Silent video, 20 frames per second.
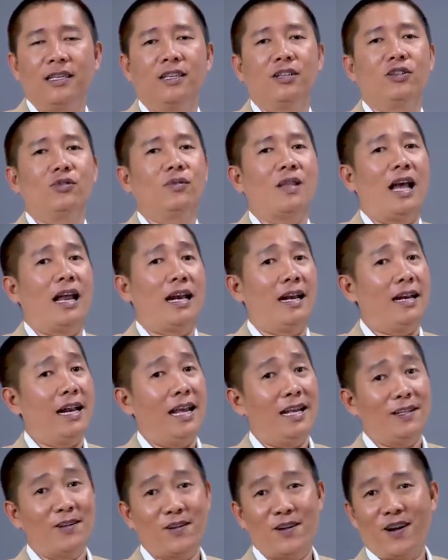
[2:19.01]
nhưng chúng ta đã
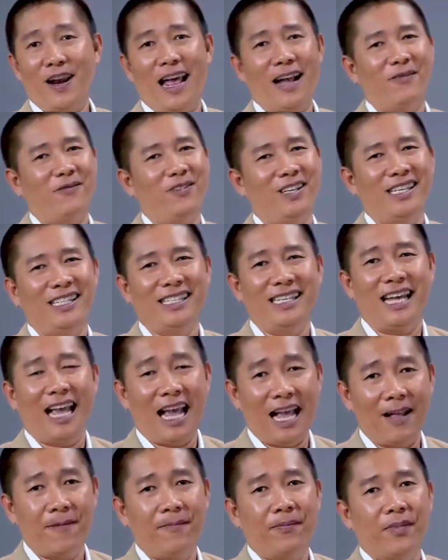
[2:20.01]
để cho nó lãng phí
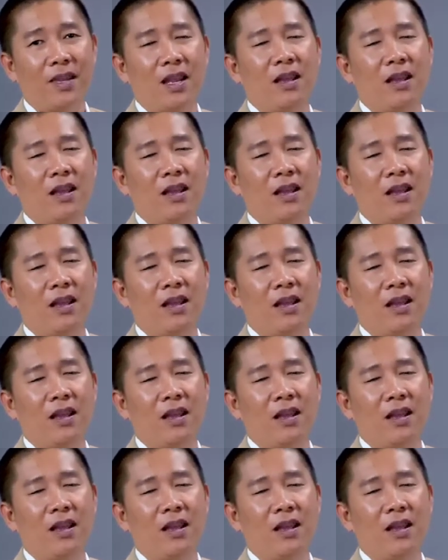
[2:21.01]
ha